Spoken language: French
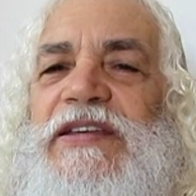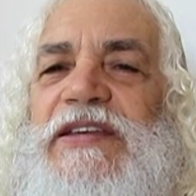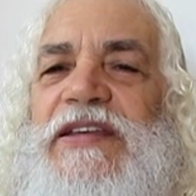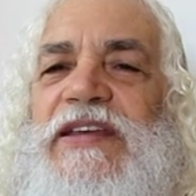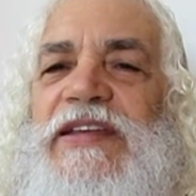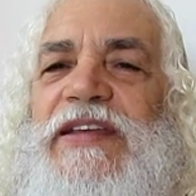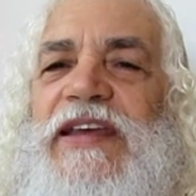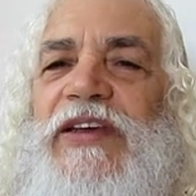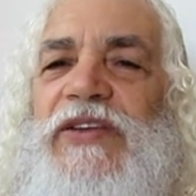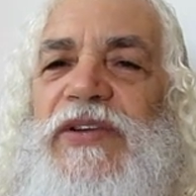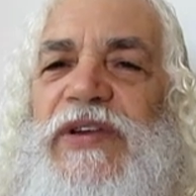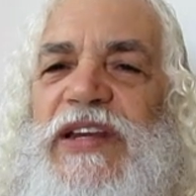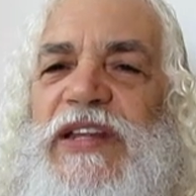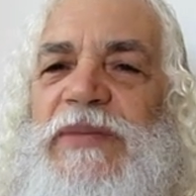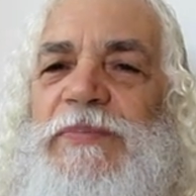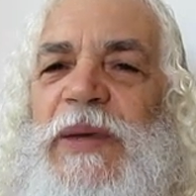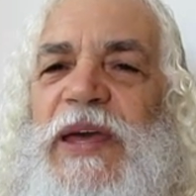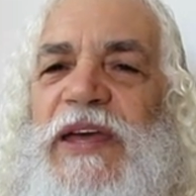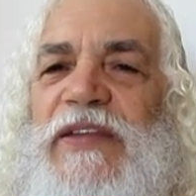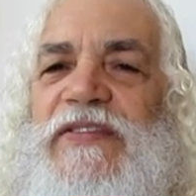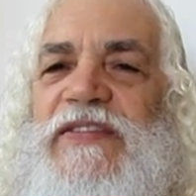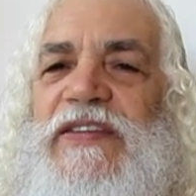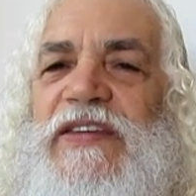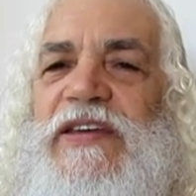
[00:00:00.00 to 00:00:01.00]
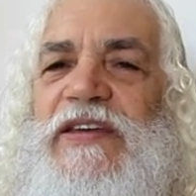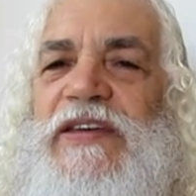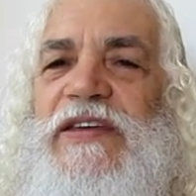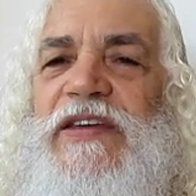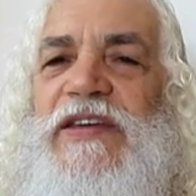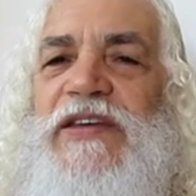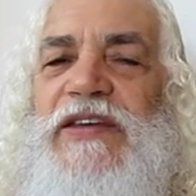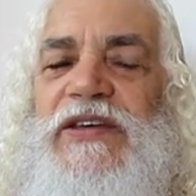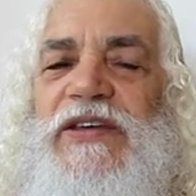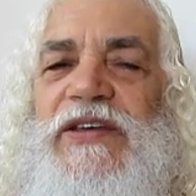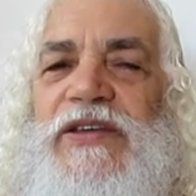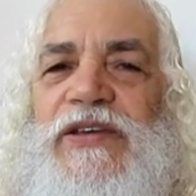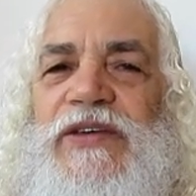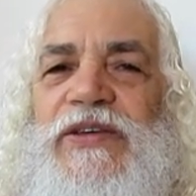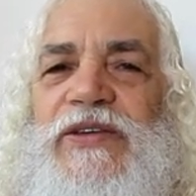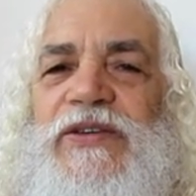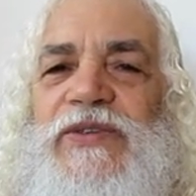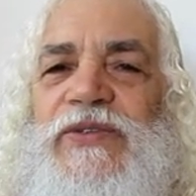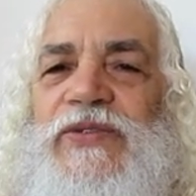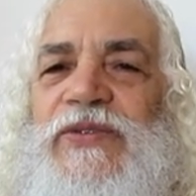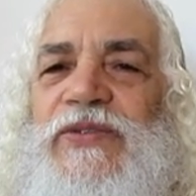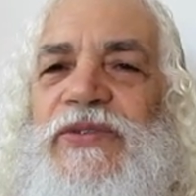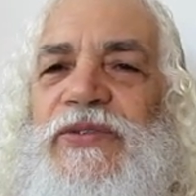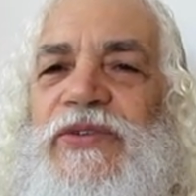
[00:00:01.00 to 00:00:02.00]
il y a une liberté
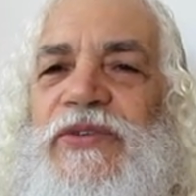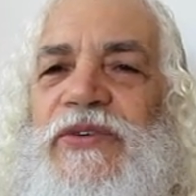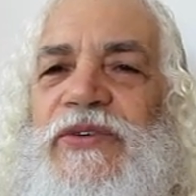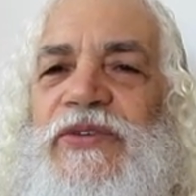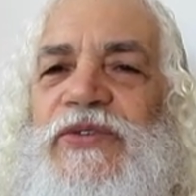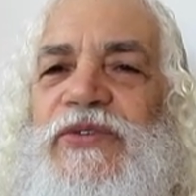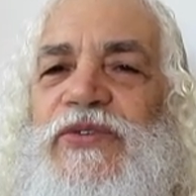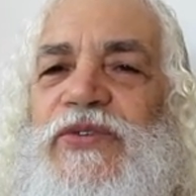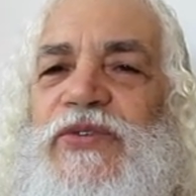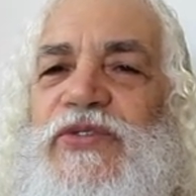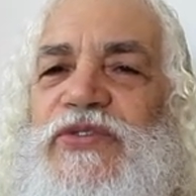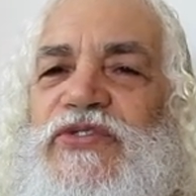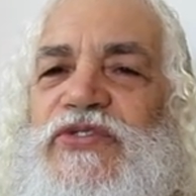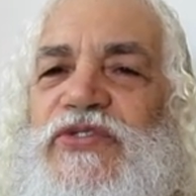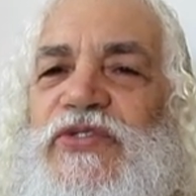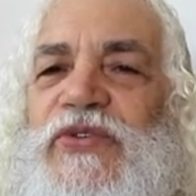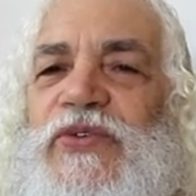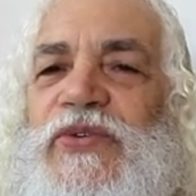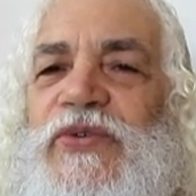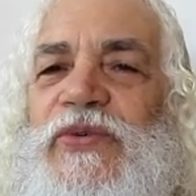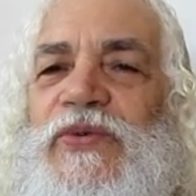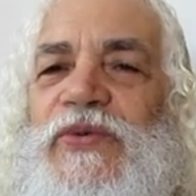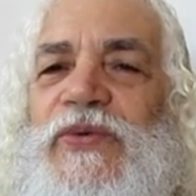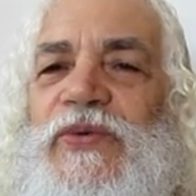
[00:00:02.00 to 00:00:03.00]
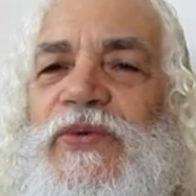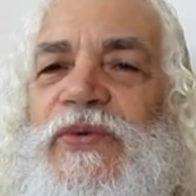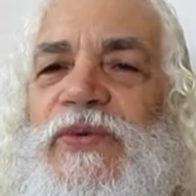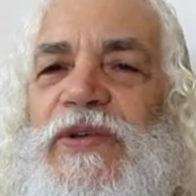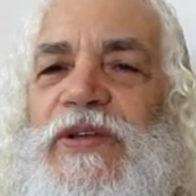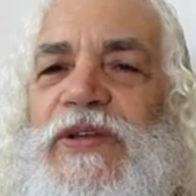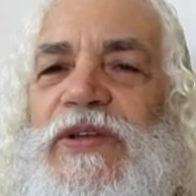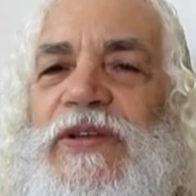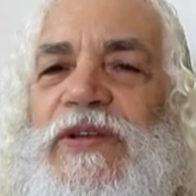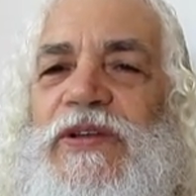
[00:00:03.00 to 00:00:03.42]
de ce que